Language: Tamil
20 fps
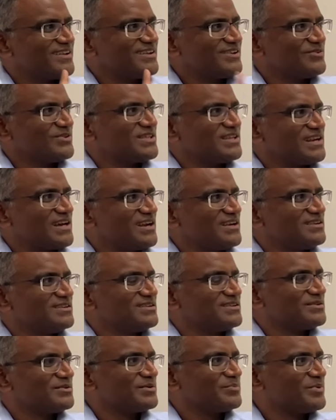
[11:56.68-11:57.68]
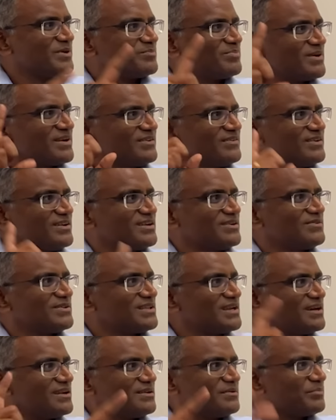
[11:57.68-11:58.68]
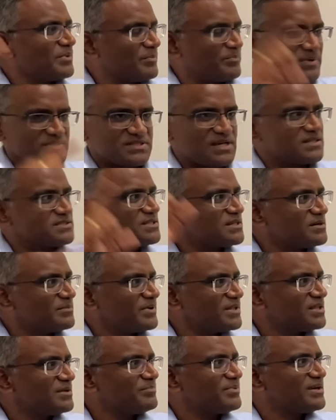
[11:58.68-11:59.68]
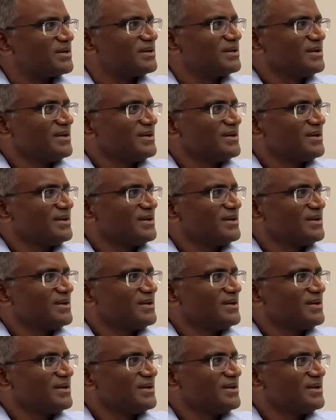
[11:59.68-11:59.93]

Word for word: இருபத்தி நாலுன்னு ரிப்போர்ட் பண்ணால் இருபத்தாறு இப்போ சார் சார்னு பார்த்தா இப்போ